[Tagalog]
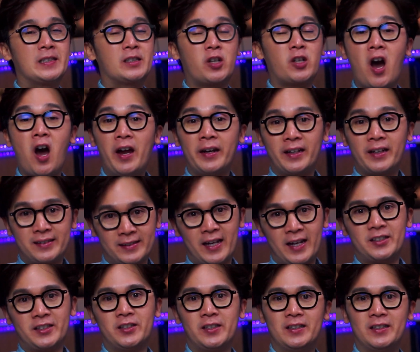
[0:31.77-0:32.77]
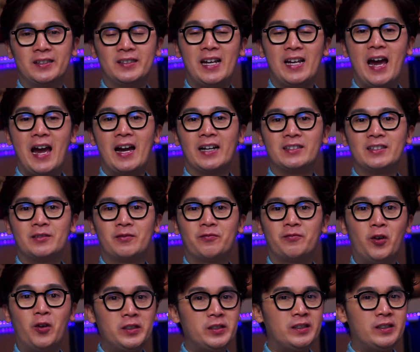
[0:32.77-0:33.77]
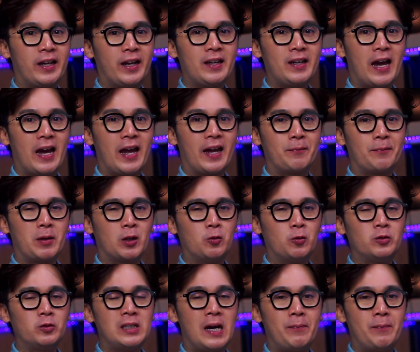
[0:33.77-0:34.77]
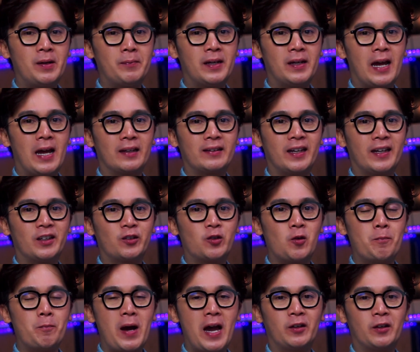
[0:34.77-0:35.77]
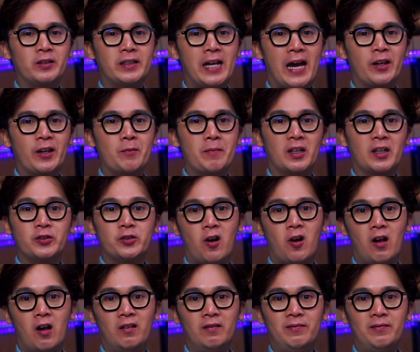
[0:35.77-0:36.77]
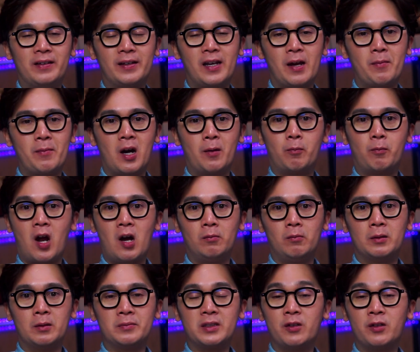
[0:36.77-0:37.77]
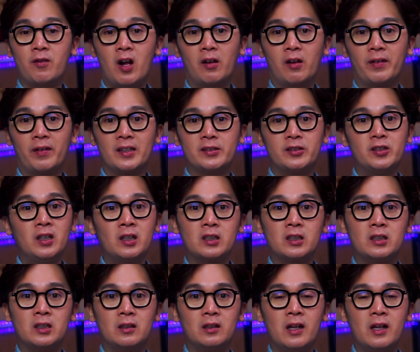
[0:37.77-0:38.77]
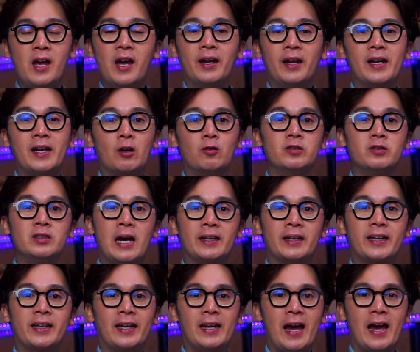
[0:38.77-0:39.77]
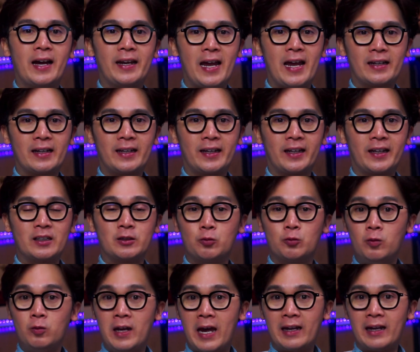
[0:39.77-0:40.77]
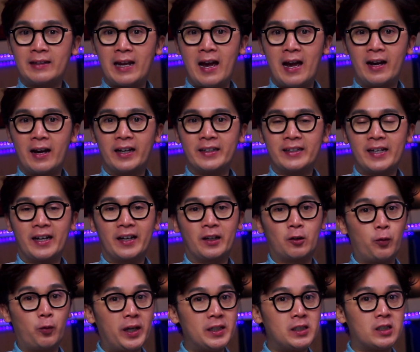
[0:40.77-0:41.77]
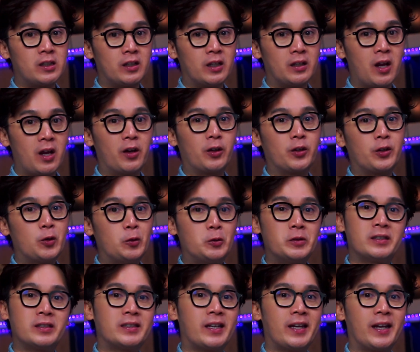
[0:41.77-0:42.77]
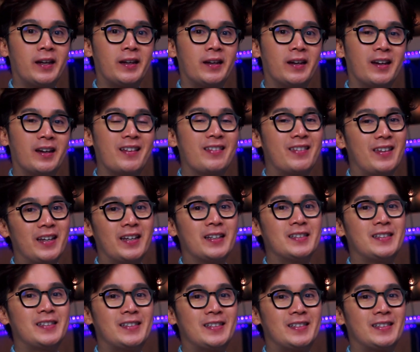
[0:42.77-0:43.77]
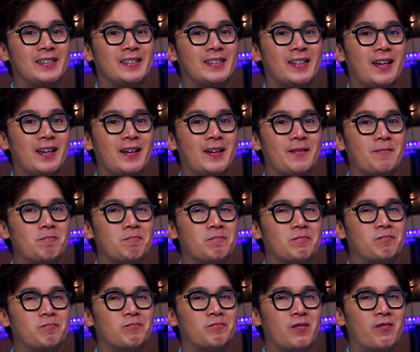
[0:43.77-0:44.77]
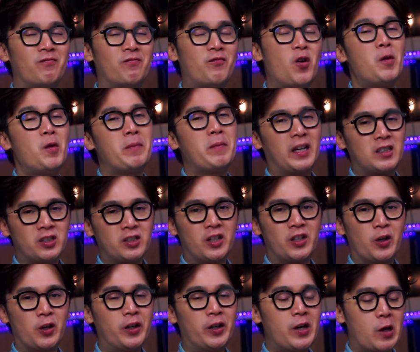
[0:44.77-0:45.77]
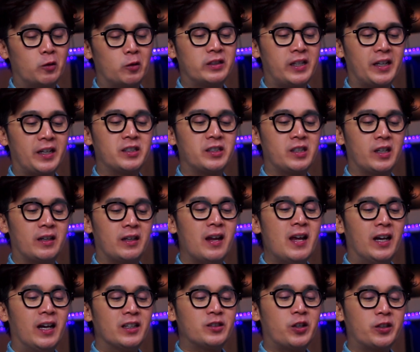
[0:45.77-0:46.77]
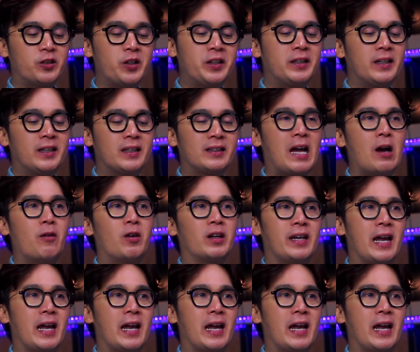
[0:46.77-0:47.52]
conic sections. At for today ay pag-uusapan naman natin kung paano tayo mag-solve ng mga problems involving circle na kung saan kailangan natin isulat ang kanyang equation using this formation or notation. So ito yung tinatawag